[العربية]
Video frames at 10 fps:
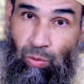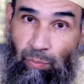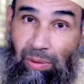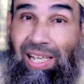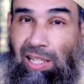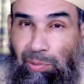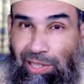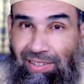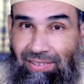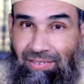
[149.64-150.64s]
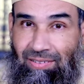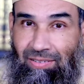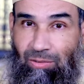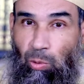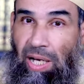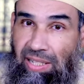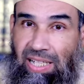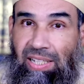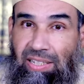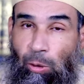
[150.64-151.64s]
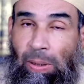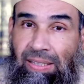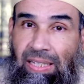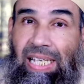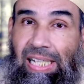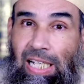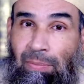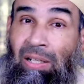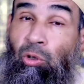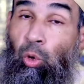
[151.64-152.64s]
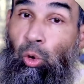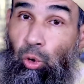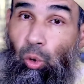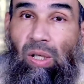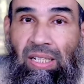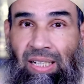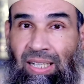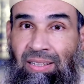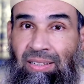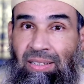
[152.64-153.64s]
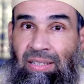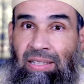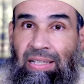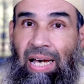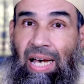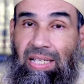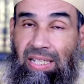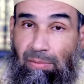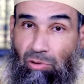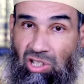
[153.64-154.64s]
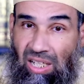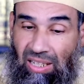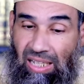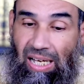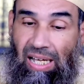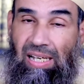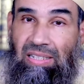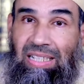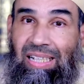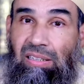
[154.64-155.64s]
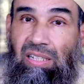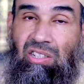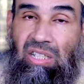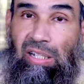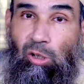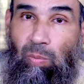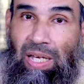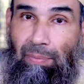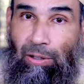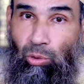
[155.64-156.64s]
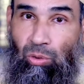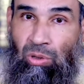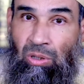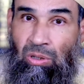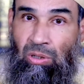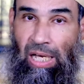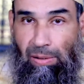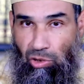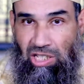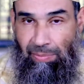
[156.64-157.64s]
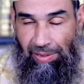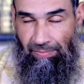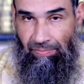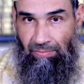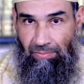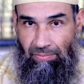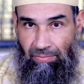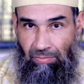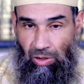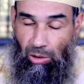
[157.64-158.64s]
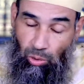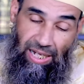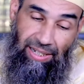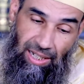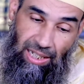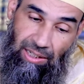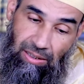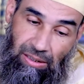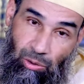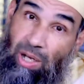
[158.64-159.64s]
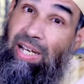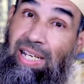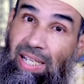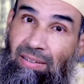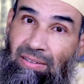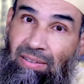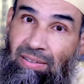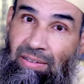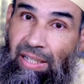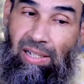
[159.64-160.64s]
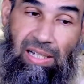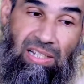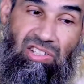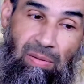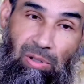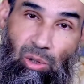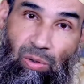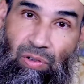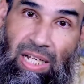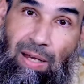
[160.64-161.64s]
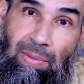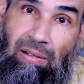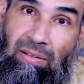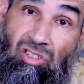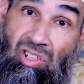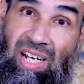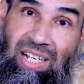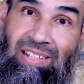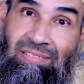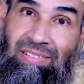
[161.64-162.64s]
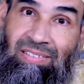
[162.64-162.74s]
بقلبه وأن يعيه حتى يعلم خطورة هذه المشاركة التي قد يستهين بها بعض المسلمين يقول أنا أهنئ يعني لي زميل في العمل نصراني